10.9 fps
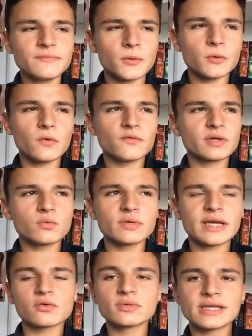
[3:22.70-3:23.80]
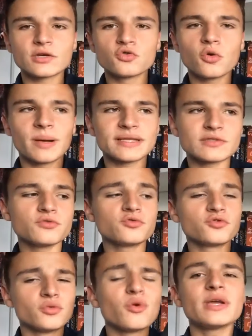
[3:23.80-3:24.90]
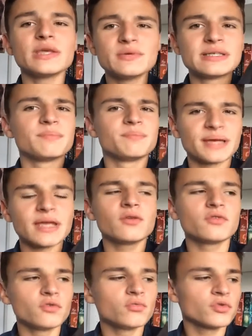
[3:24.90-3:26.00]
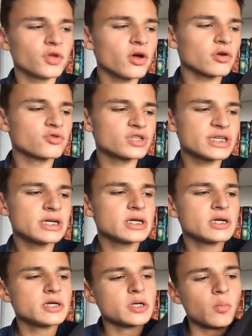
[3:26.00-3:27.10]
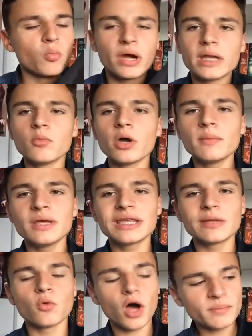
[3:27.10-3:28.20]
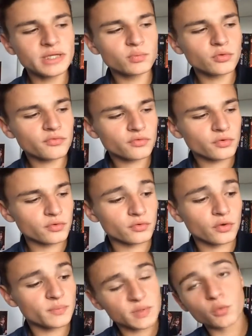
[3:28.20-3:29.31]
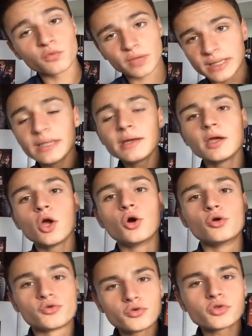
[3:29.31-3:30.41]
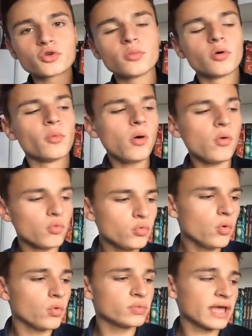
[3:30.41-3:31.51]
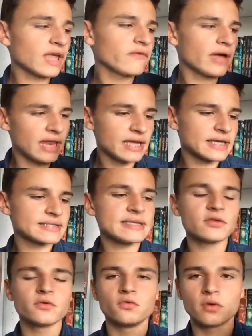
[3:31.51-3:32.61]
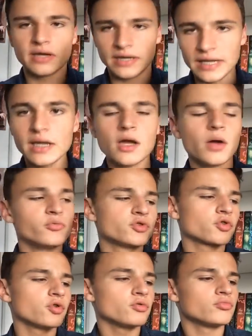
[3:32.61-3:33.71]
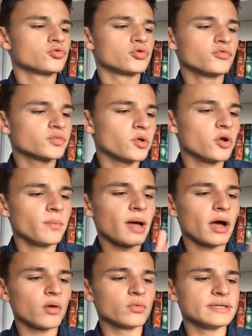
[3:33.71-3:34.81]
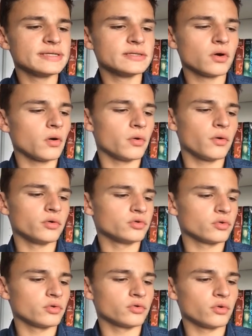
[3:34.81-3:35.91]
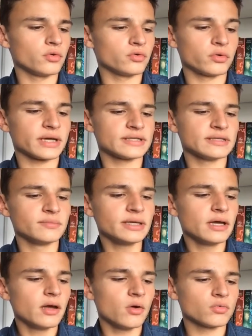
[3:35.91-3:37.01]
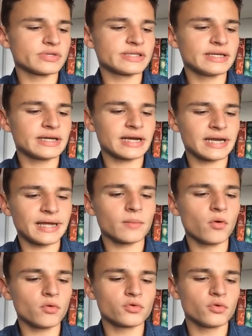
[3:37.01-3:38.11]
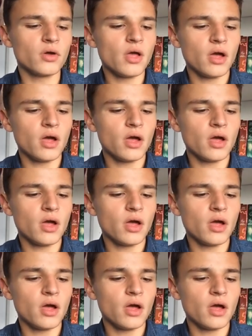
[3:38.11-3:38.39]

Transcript: livre pendant environ 4 ou 5 jours parce que justement, il y a eu cette période de longueur que j'ai moyennement aimé qui m'ont un, petit peu, euh, un petit peu freiné jusqu'au moment où on arrive à la cassette de Clay, puisque je vous spoile pas, hein, on le dit euh, dans, dans, le résumé, on sait clairement que